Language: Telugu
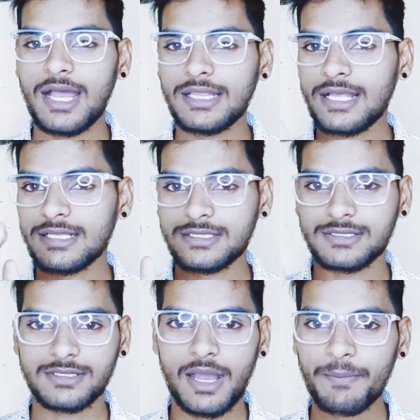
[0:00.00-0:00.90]
దాని
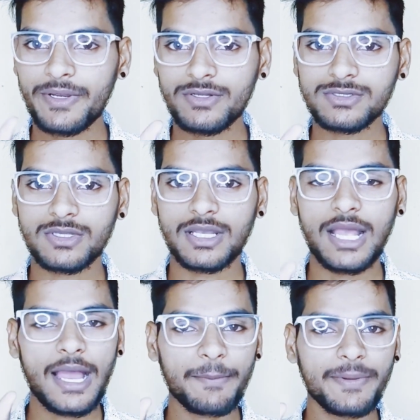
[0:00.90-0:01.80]
ఆ బీట్ వస్తుంది కదా
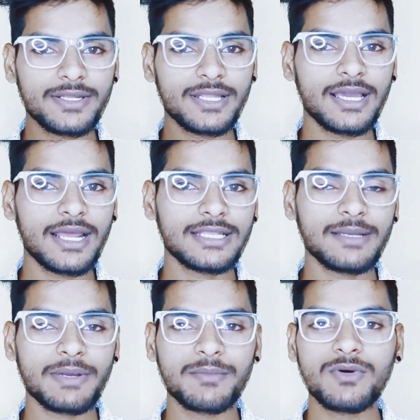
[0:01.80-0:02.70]
ఆ బీట్ దగ్గర అయితే
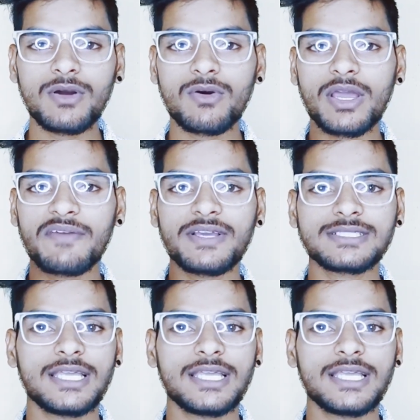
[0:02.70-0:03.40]
మనము ఒక ఎఫెక్ట్స్ అయితే